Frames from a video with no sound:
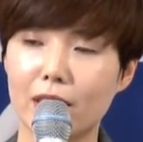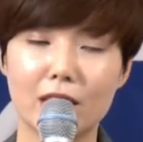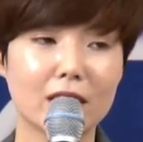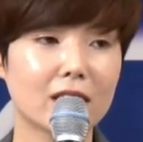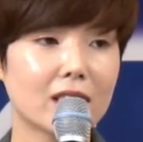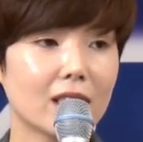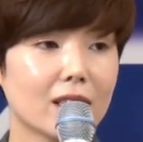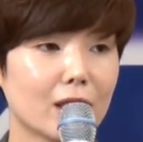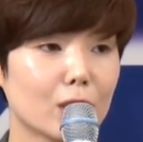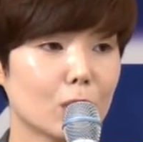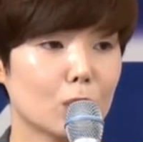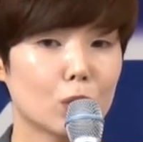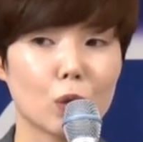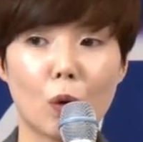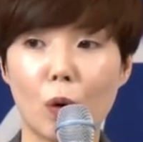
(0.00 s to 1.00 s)

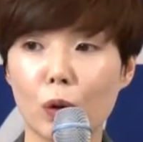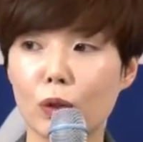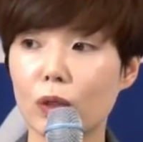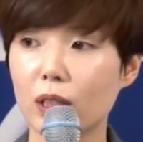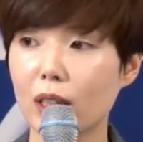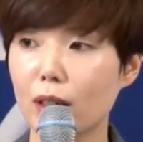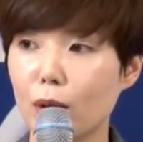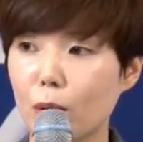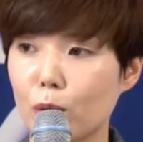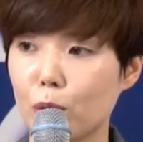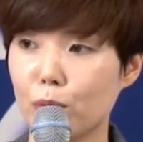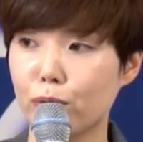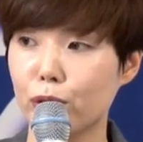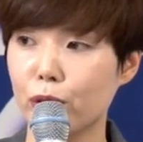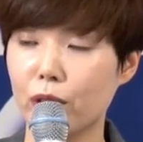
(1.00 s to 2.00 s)
직장에서도 전혀
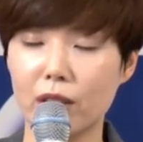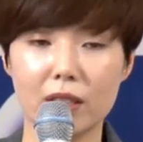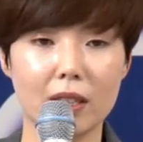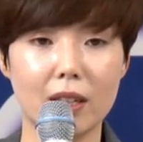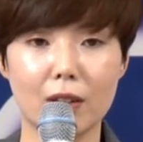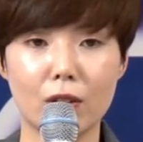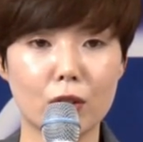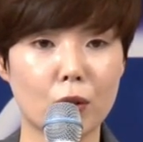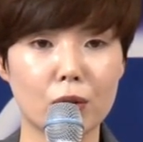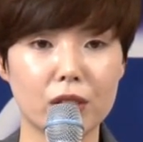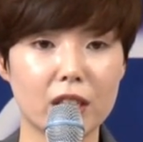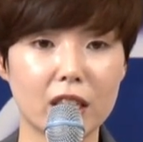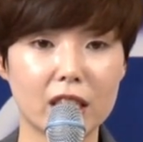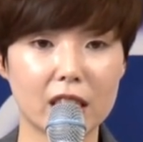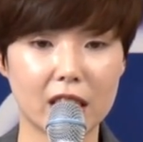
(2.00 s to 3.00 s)
상관없는 분야의 사람과
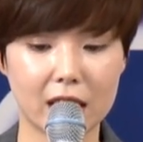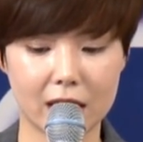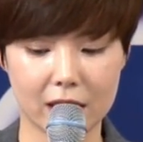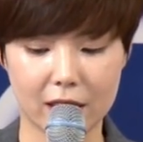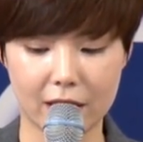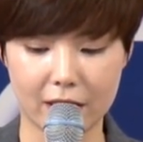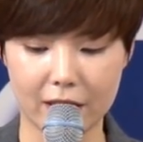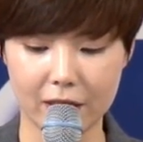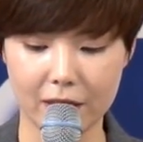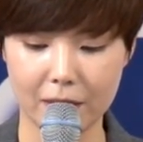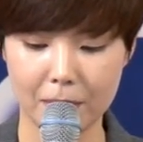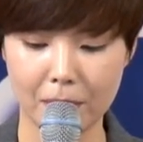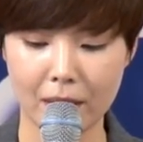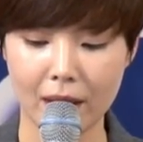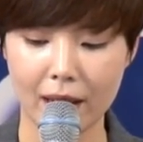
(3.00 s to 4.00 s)
경쟁하지
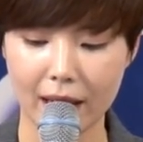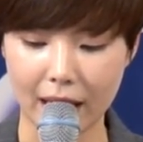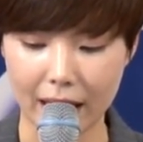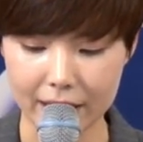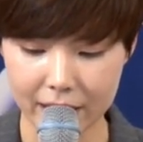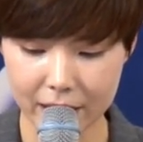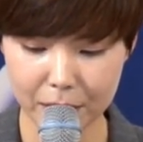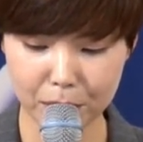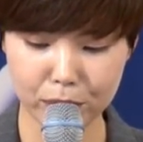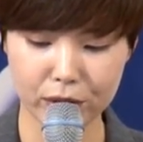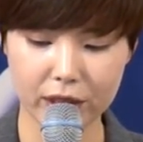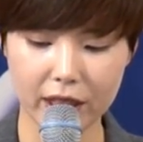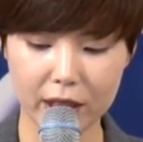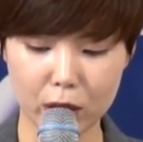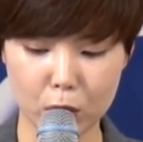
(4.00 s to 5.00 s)
않잖아요. 같은
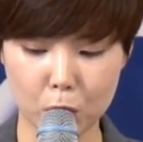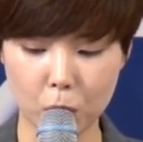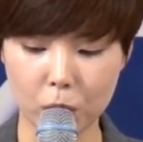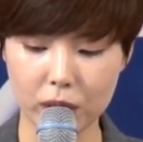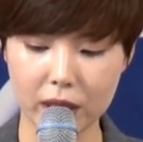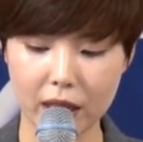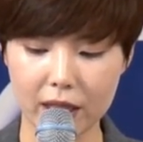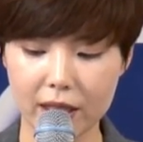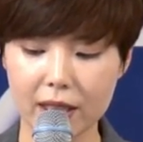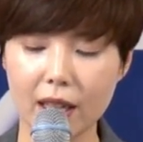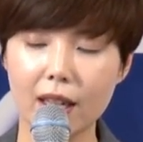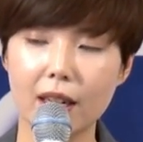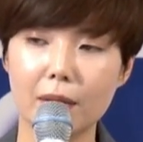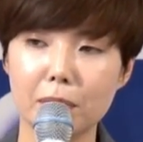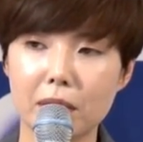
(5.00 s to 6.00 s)
분야에서 종사하는
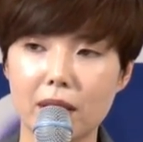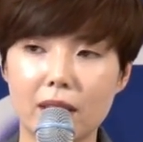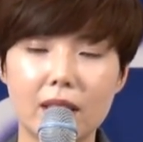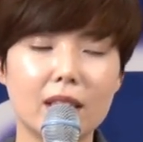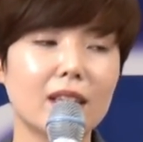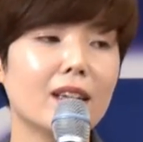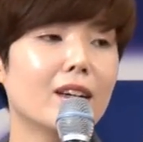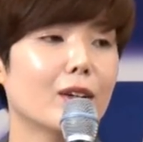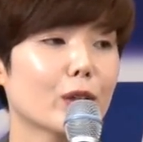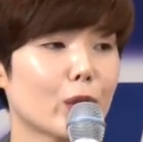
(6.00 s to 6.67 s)
사람끼리